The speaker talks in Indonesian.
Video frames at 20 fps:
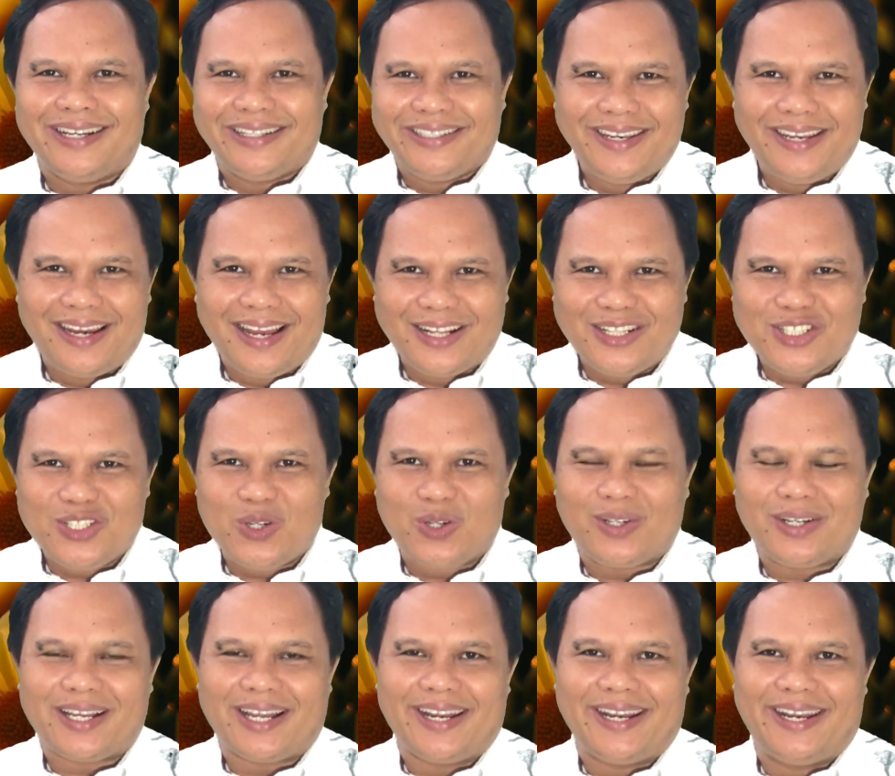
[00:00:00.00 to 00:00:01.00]

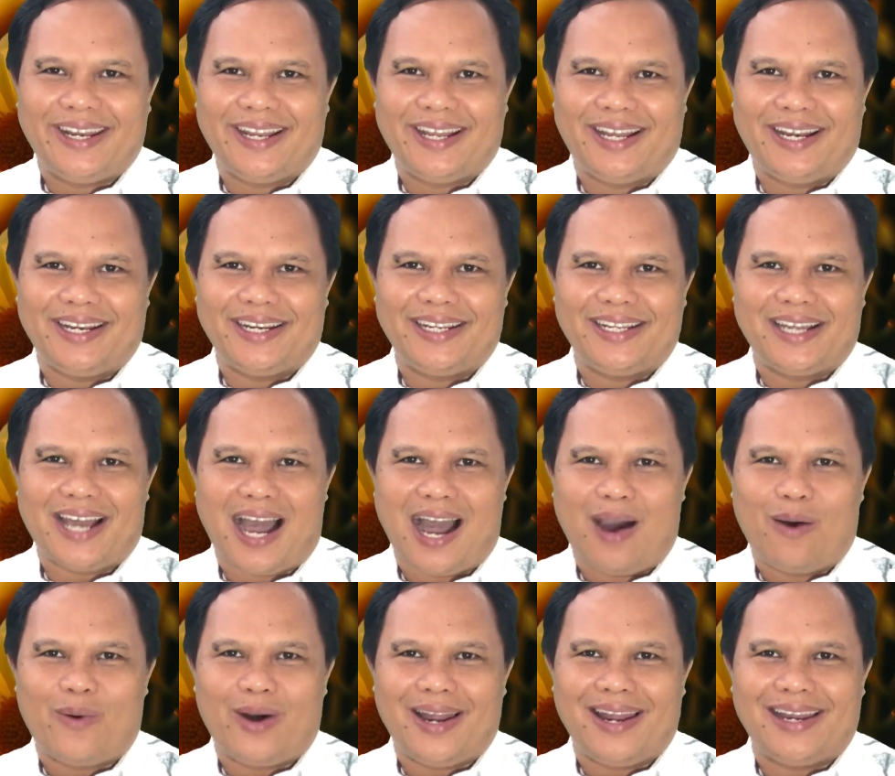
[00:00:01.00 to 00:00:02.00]
Dilanjutkan dengan
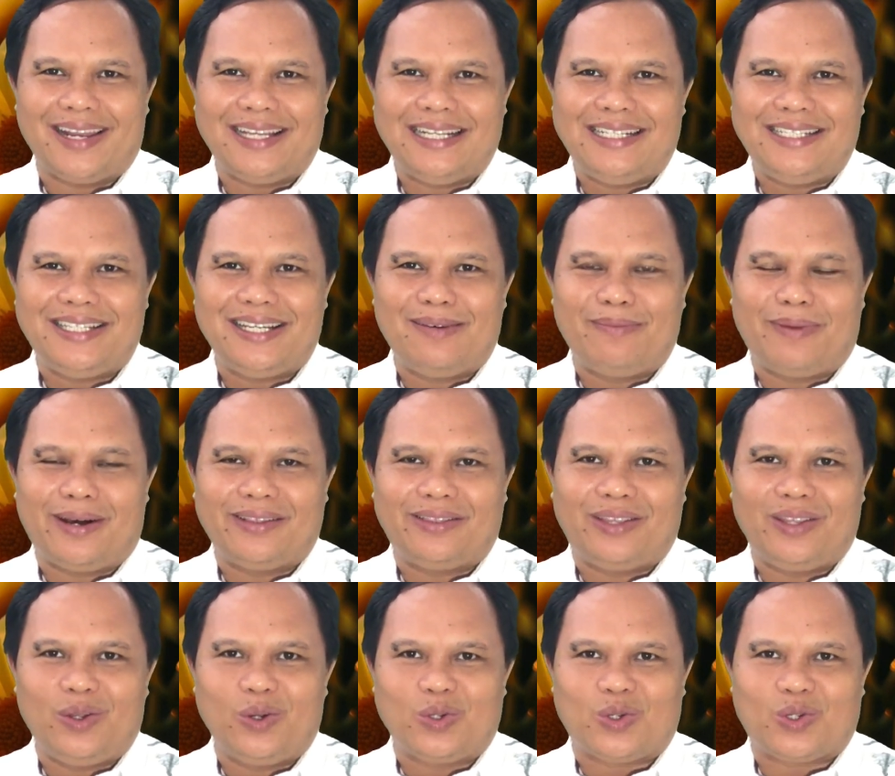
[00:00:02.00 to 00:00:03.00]
awal Injil
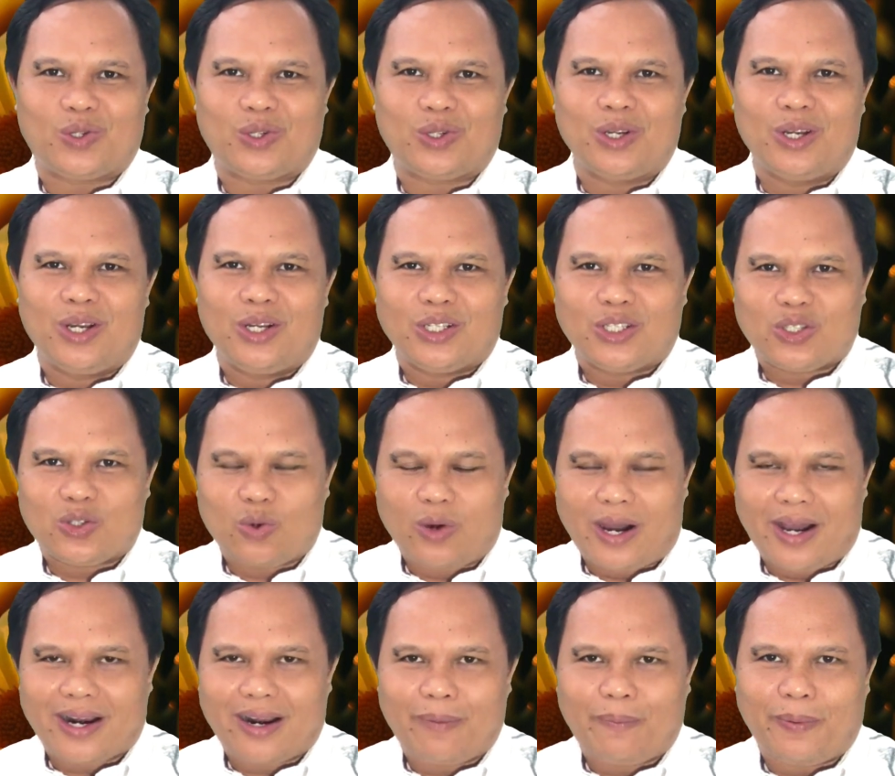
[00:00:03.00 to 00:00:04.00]
Matius,
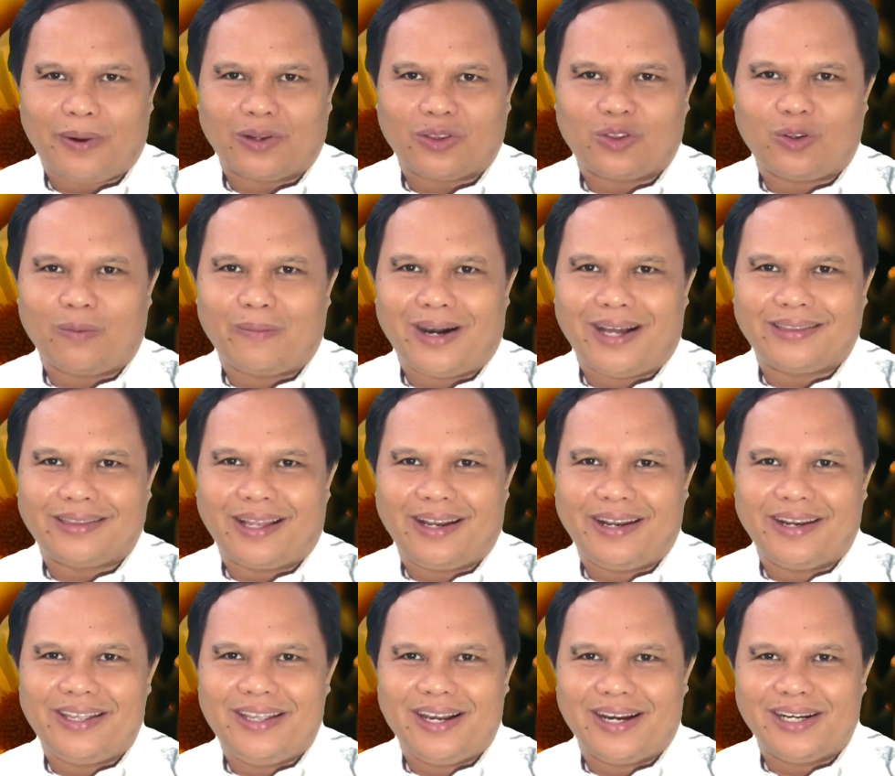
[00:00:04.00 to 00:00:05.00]
suara
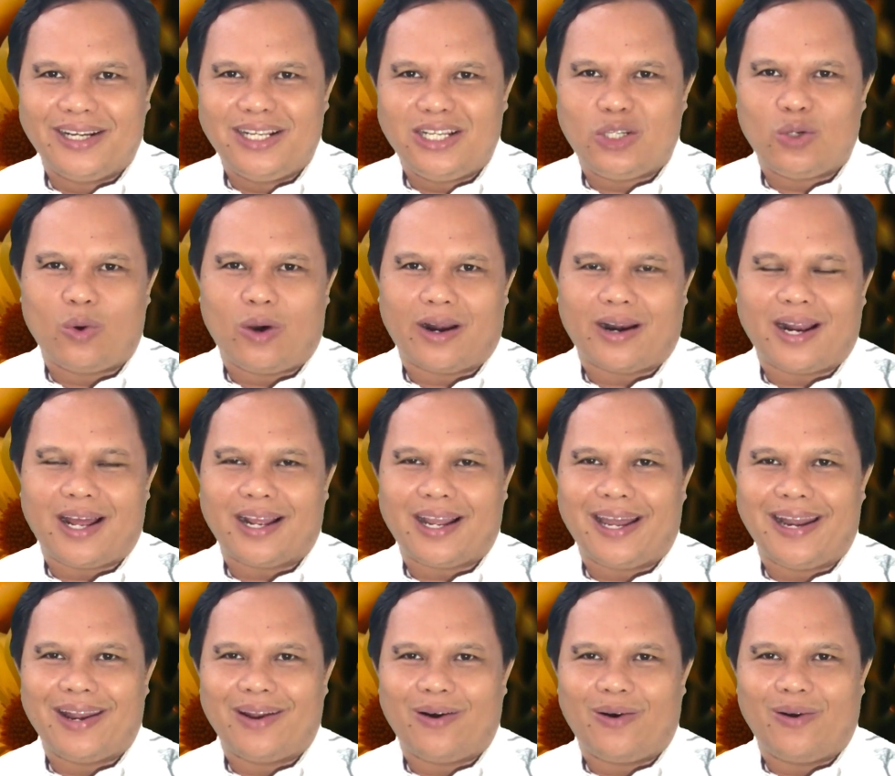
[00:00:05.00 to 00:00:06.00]
pertobatan yang
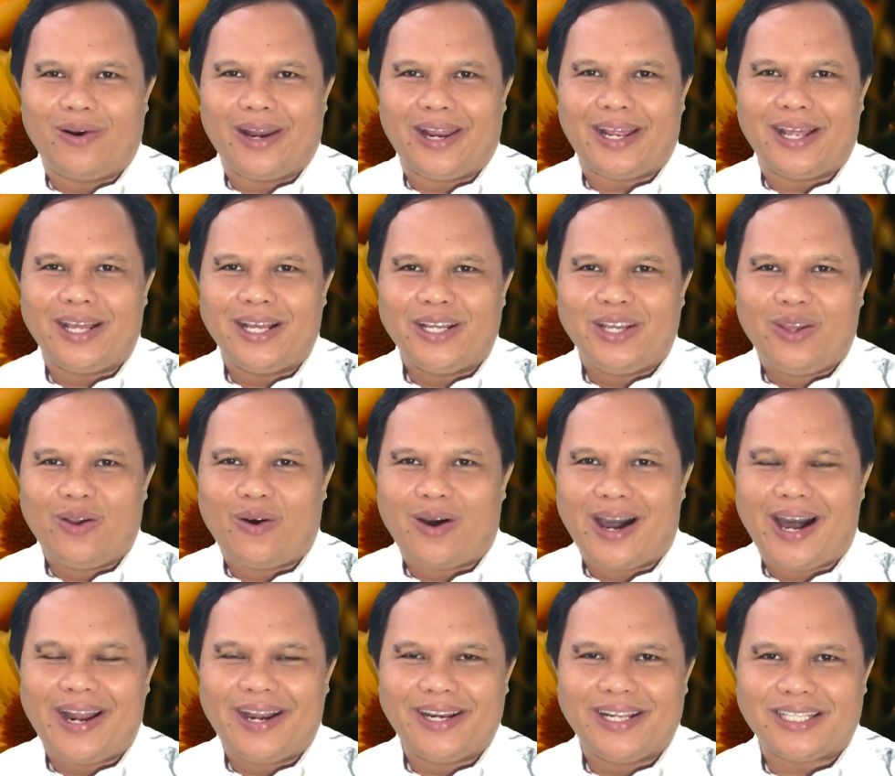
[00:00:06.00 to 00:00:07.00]
disuarakan oleh
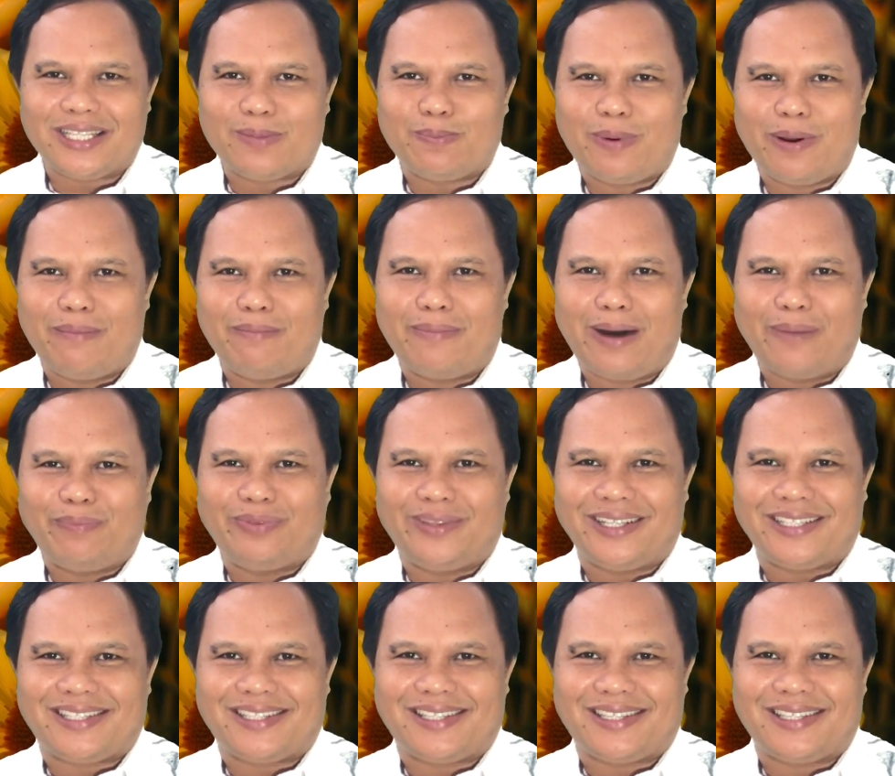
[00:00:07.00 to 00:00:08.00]
Yohanes
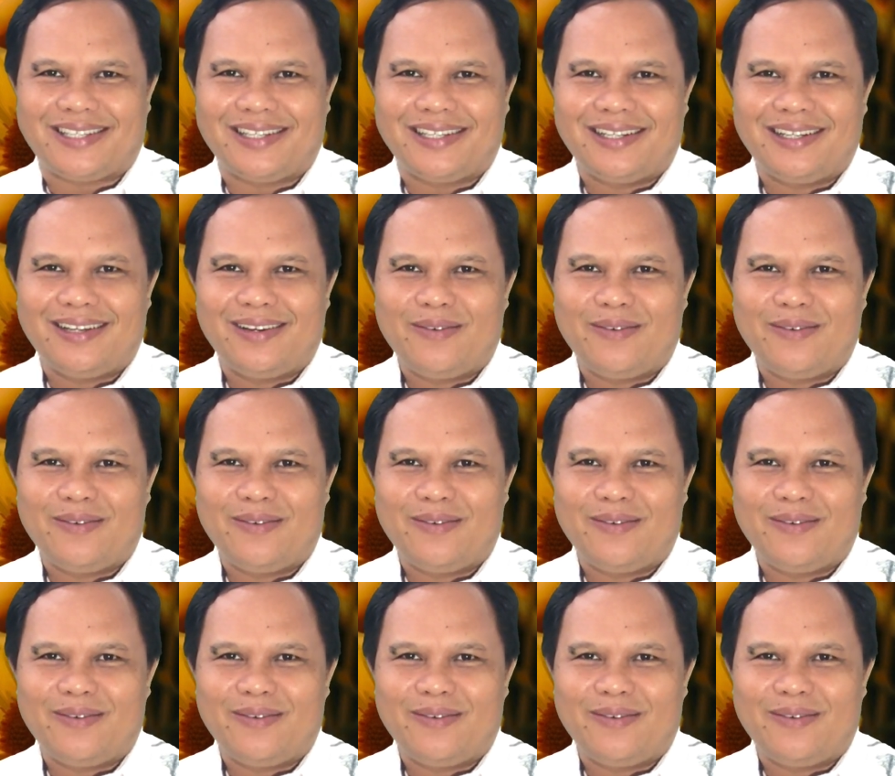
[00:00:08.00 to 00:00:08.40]
Pembaptis.